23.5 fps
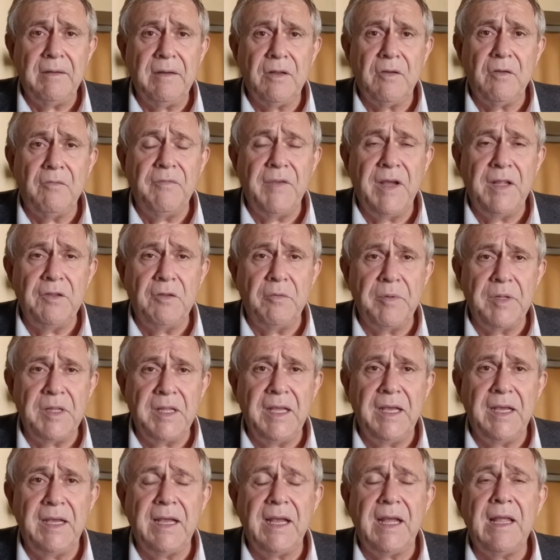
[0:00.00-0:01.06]
il convento
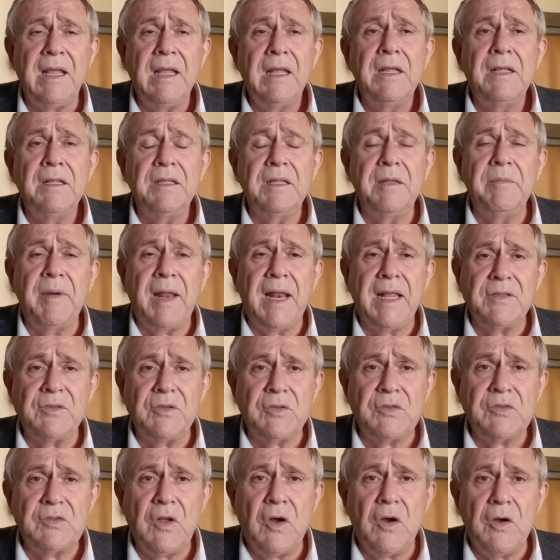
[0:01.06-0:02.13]
Peticca, di
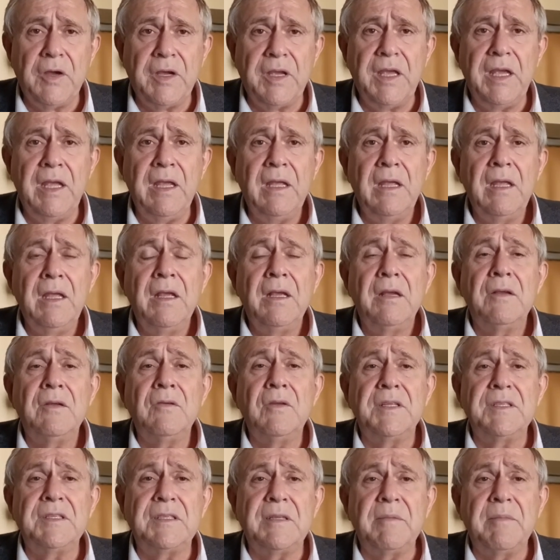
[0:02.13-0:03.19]
Palazzo Stocchi,
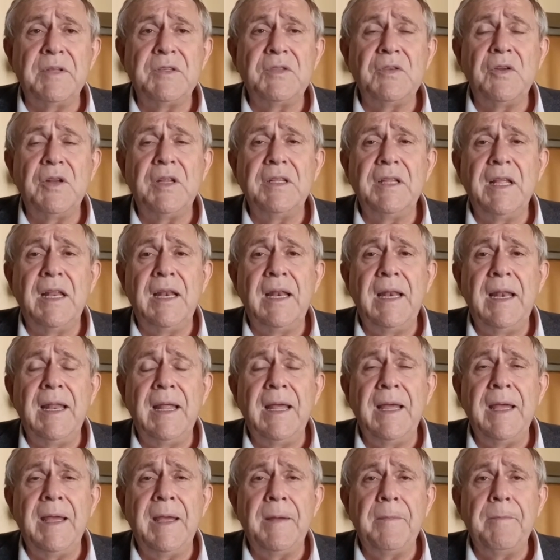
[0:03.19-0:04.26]
la sistemazione
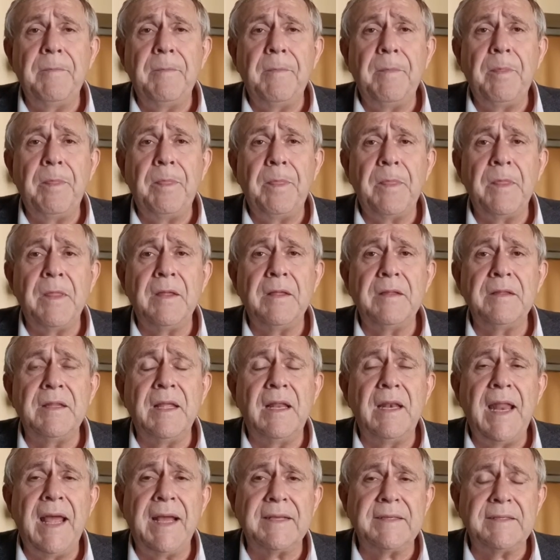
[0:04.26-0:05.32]

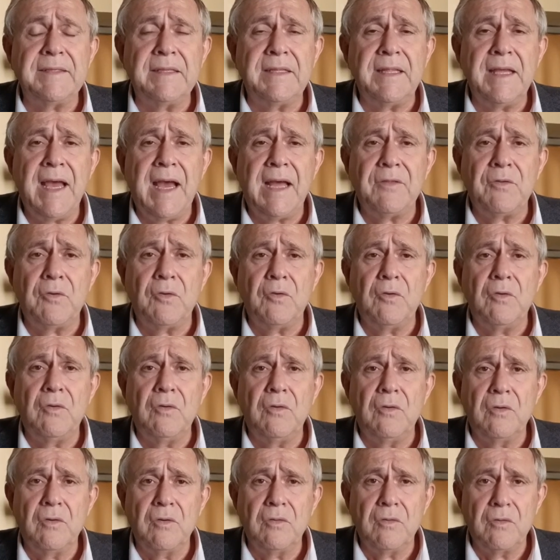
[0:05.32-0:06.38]
dell'ex
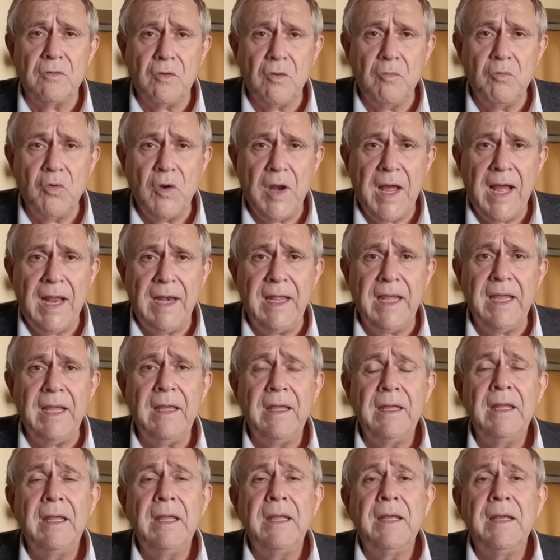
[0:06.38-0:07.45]
teatro
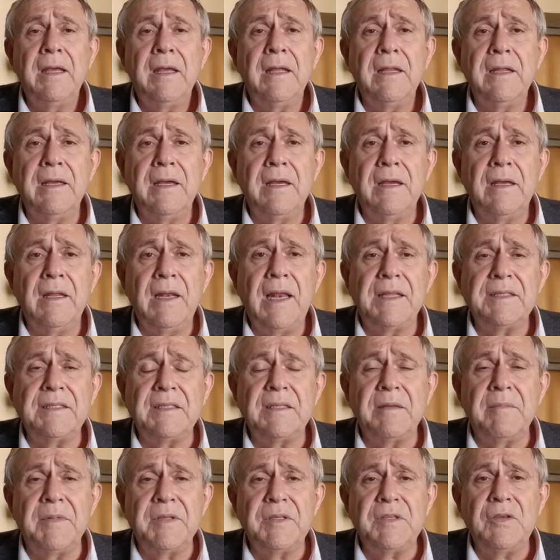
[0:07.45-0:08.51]
comunale eh, la
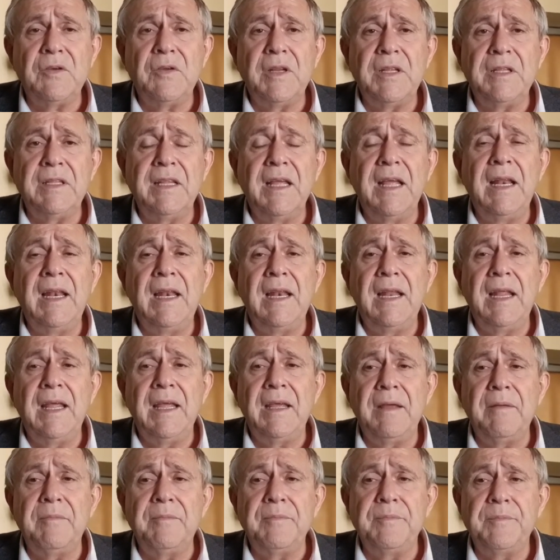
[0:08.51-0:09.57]
sistemazione
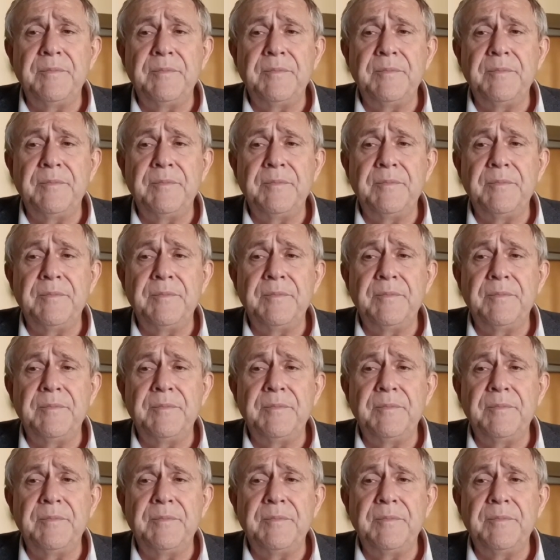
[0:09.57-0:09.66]
delle,